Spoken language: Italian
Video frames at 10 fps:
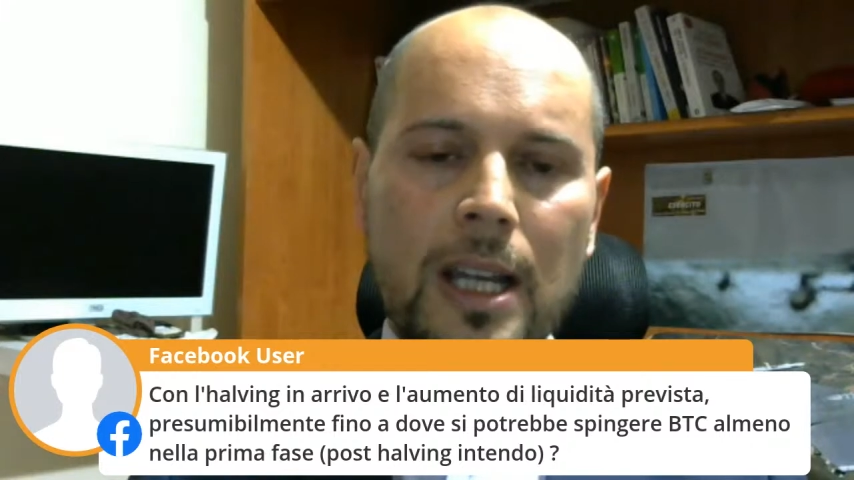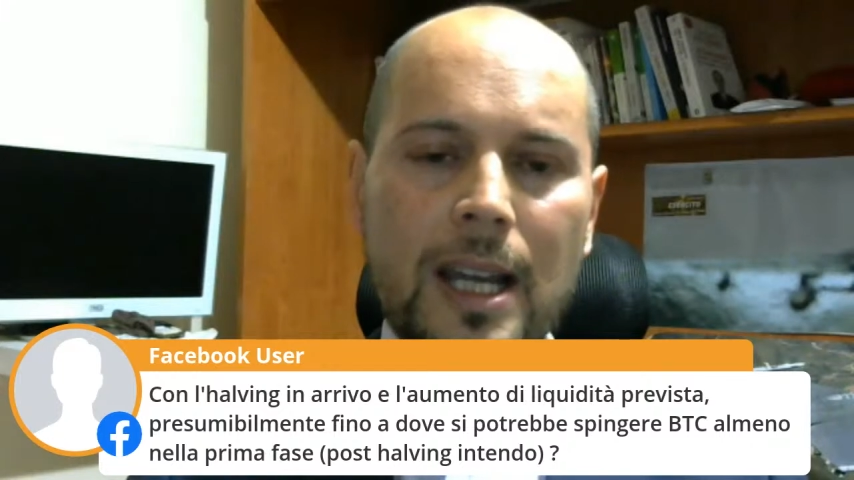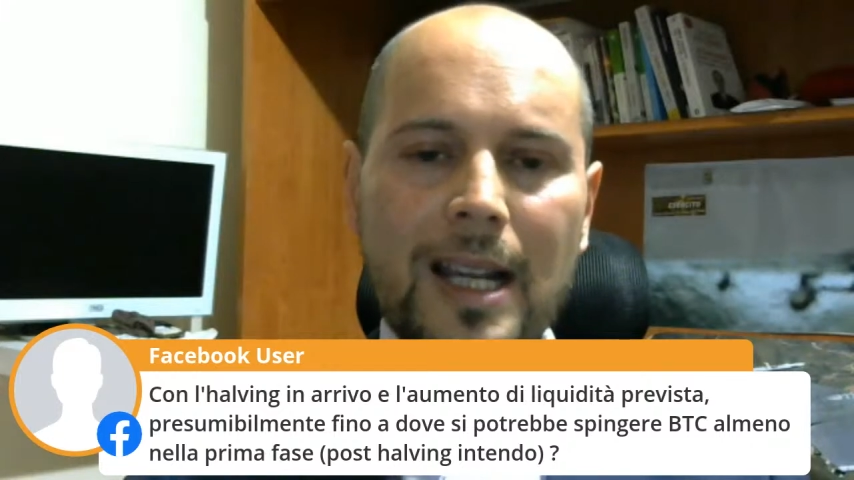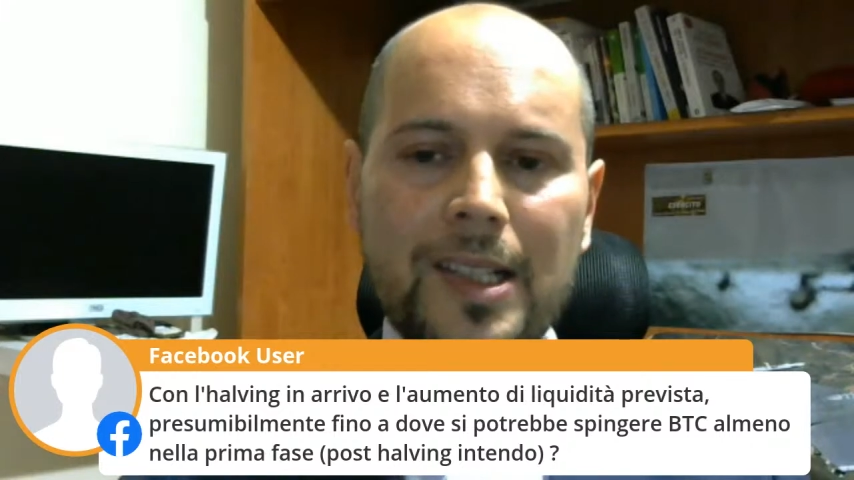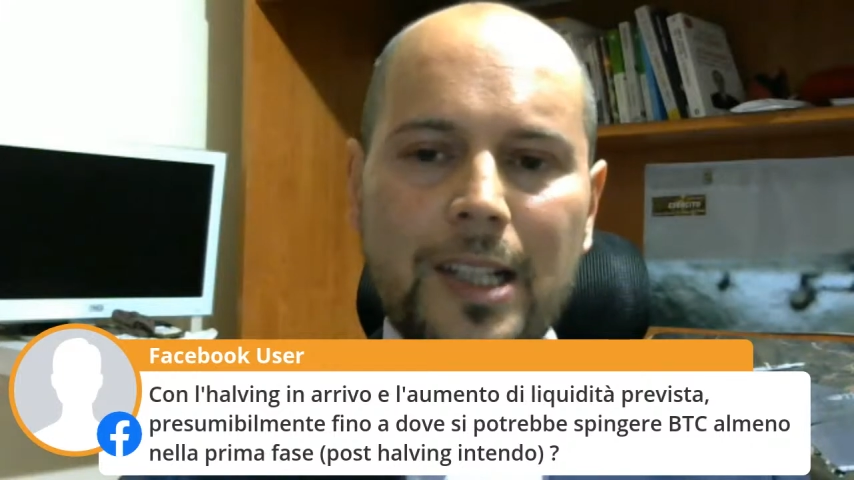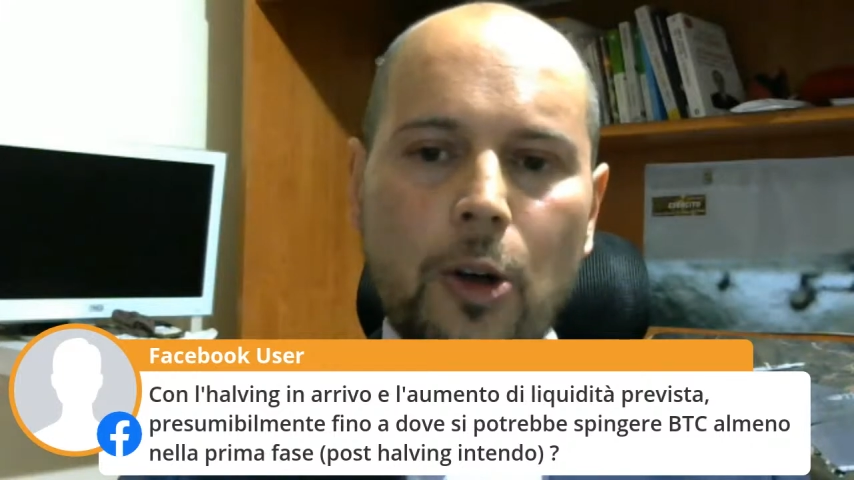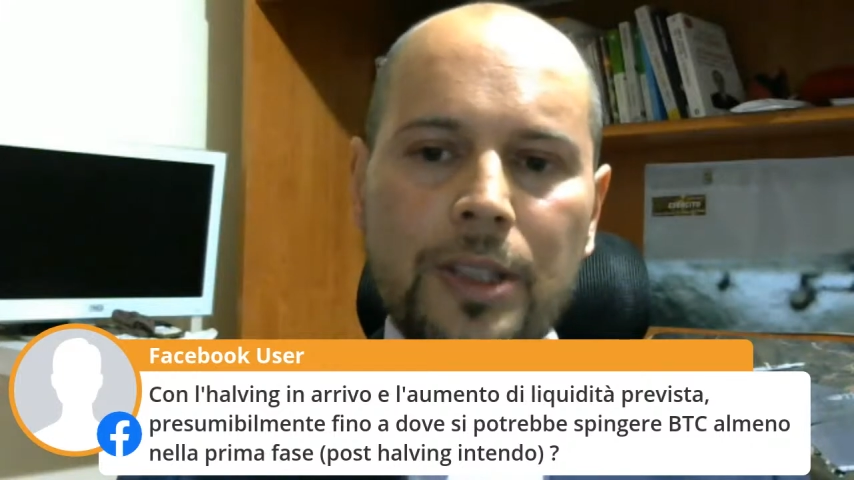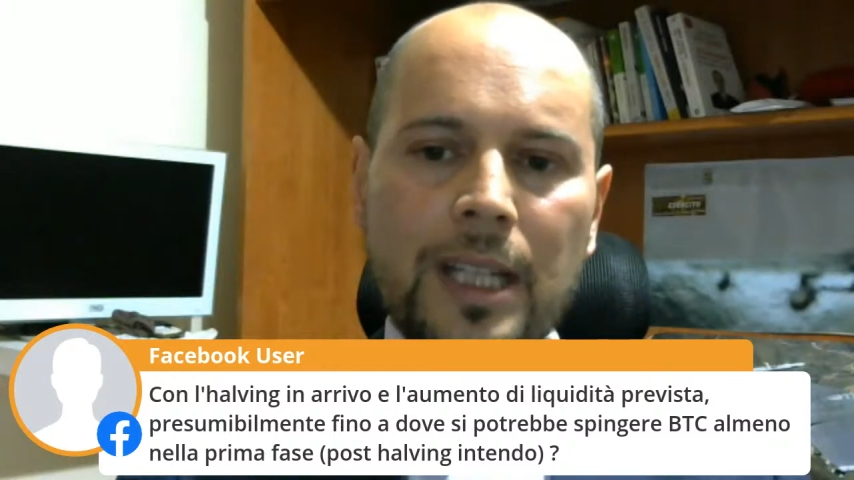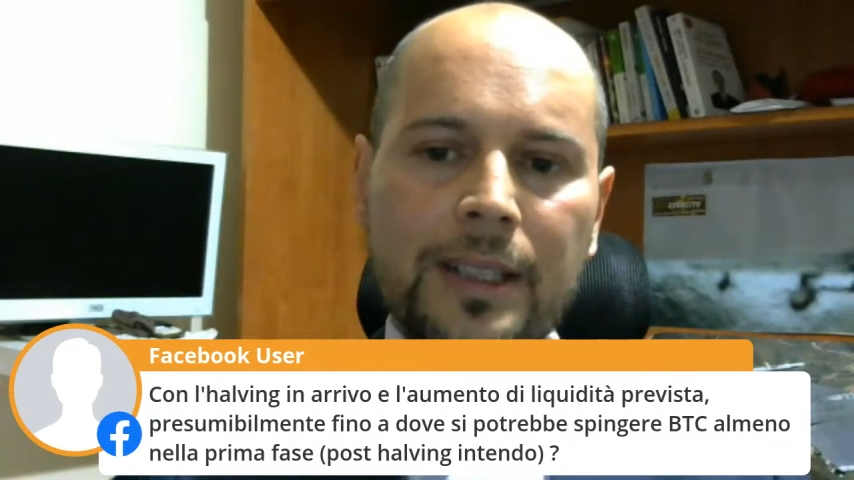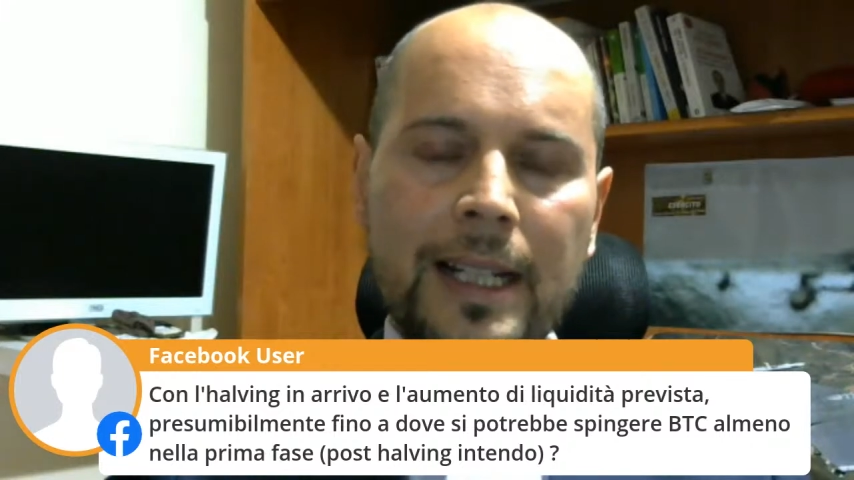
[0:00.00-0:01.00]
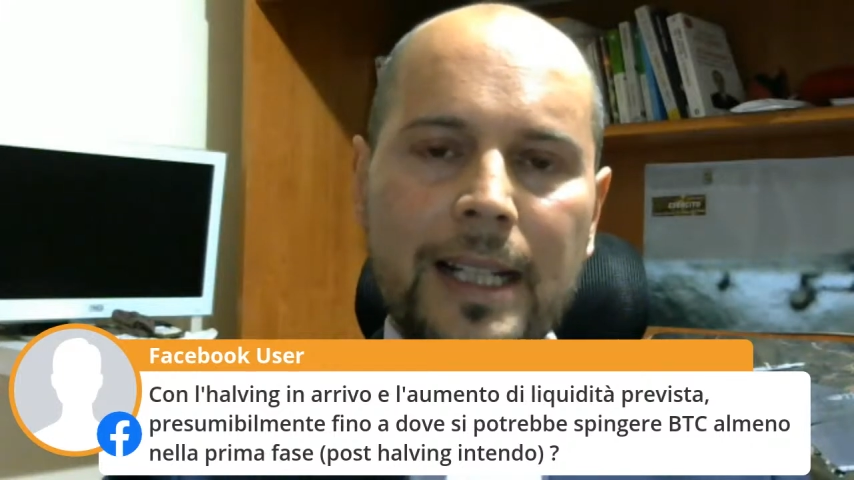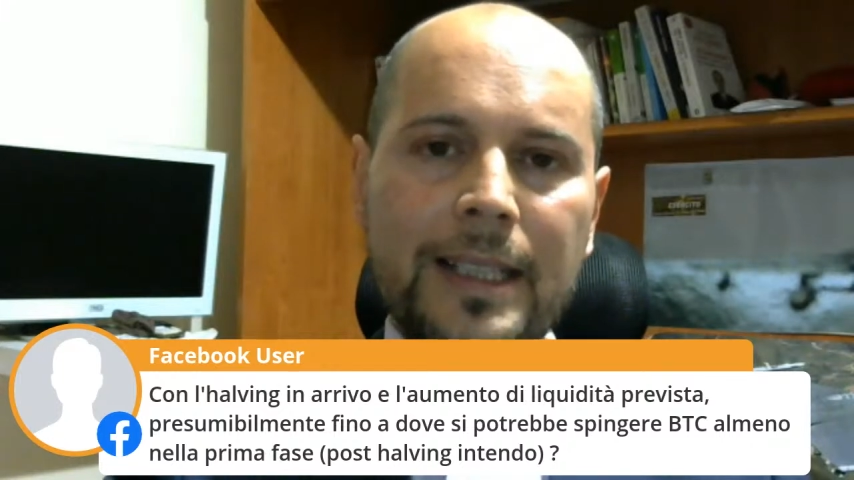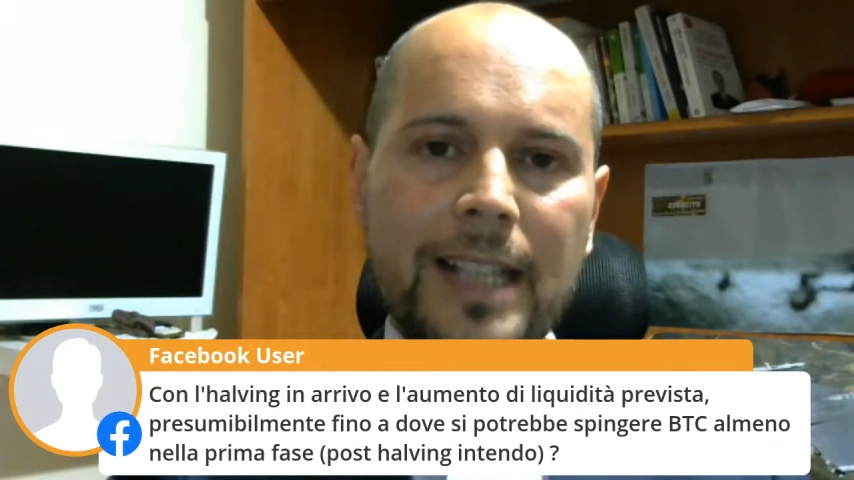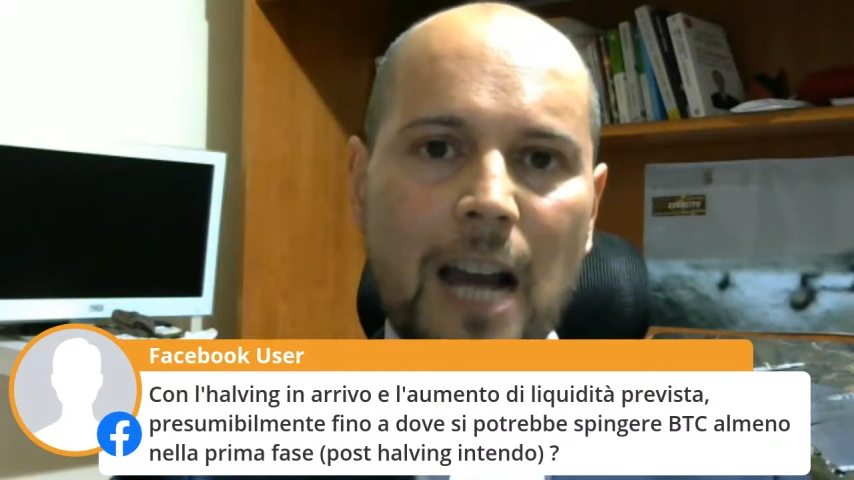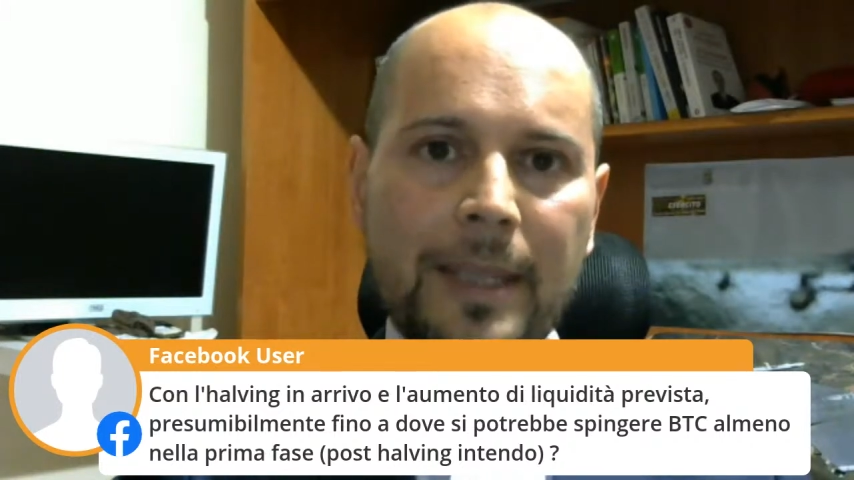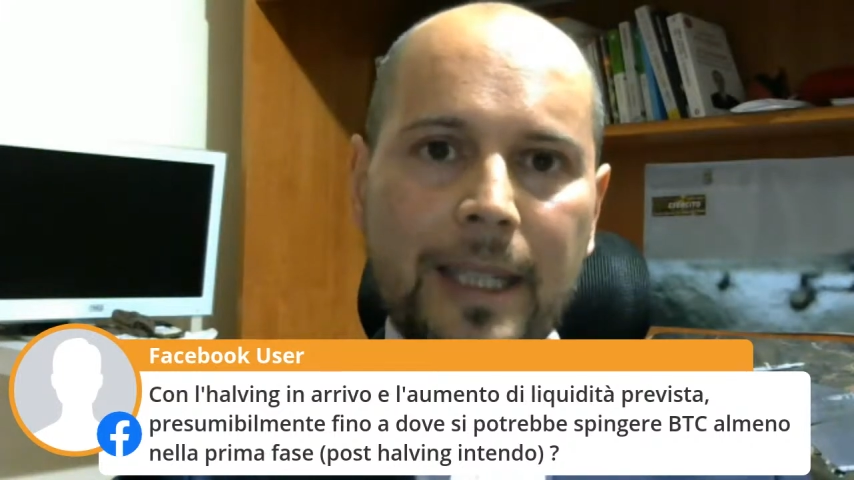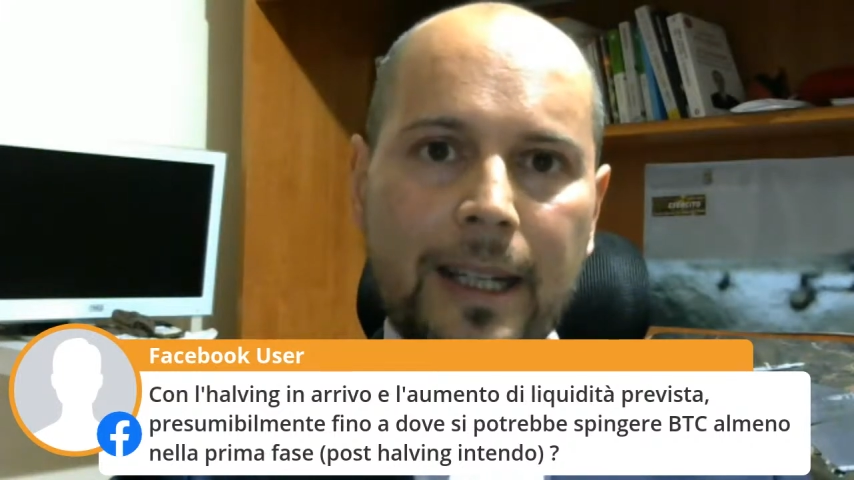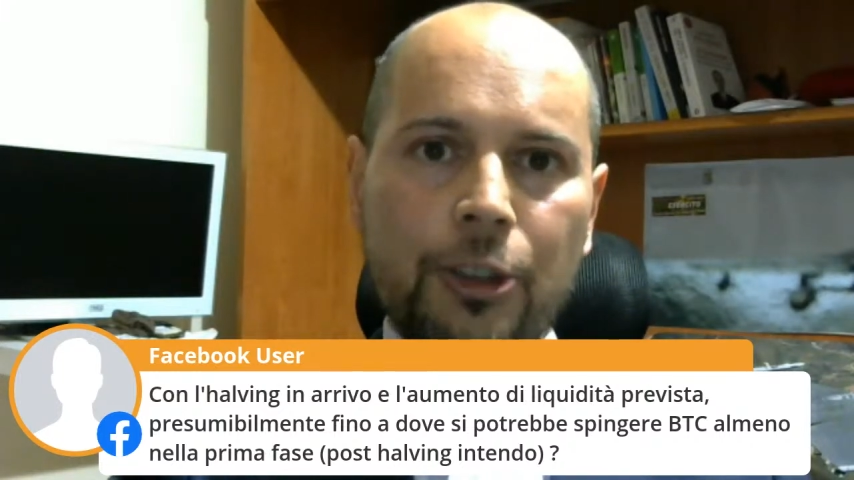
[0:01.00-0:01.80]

a seconda delle dinamiche che